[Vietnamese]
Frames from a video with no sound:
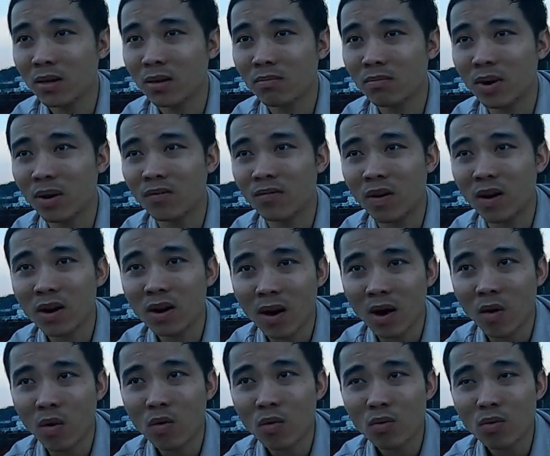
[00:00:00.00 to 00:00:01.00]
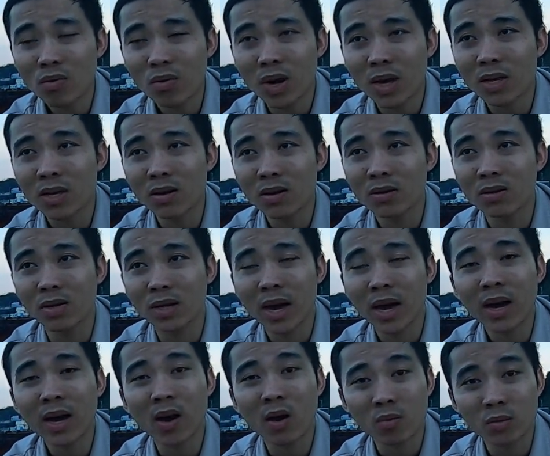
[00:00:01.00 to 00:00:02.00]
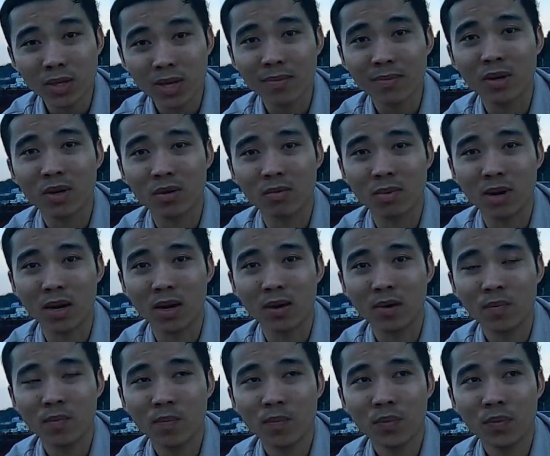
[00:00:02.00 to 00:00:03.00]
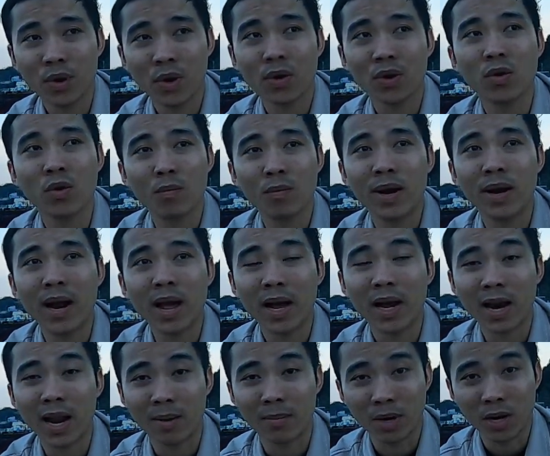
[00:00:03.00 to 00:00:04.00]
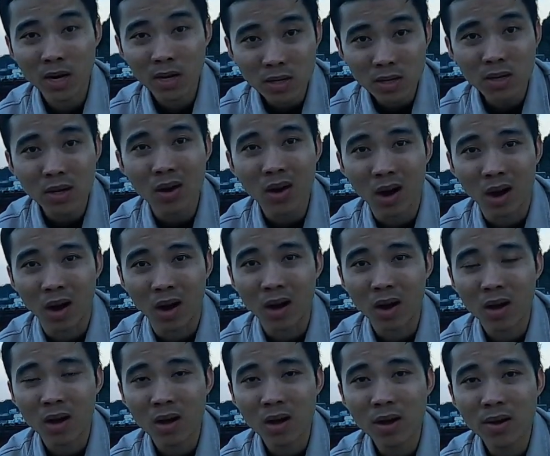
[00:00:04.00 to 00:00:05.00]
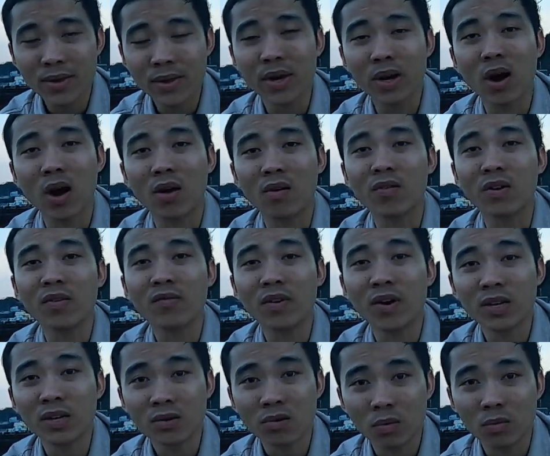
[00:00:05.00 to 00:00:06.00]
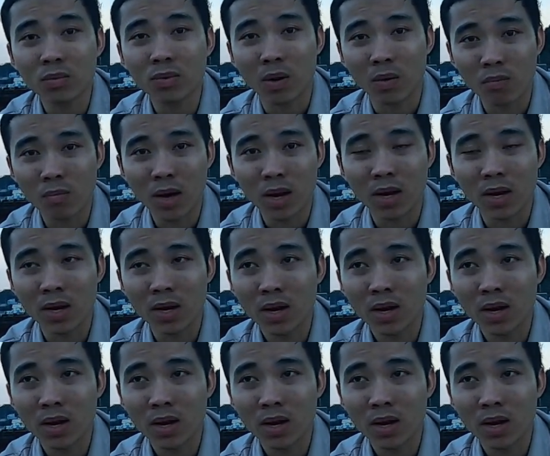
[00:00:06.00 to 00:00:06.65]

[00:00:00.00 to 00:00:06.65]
mình phấn đấu để cho người khác không xem thường mình cho dù mình đang làm ở đất nước của họ nhưng họ vẫn phải trung tọng mình